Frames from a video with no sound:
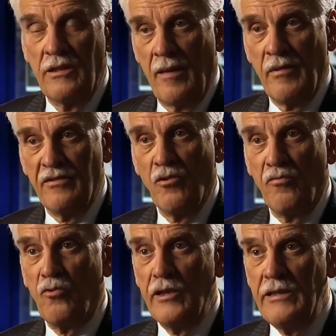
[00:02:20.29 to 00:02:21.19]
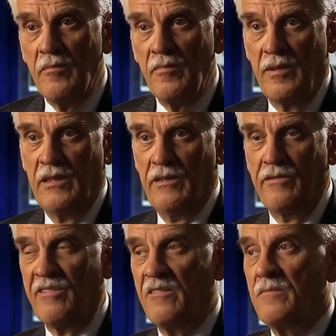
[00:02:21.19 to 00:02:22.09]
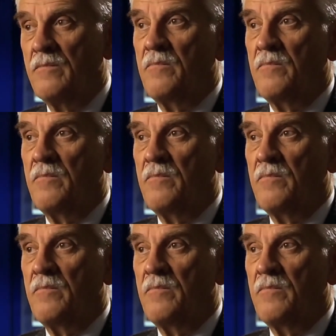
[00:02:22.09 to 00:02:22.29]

die damals noch Freedom hieß,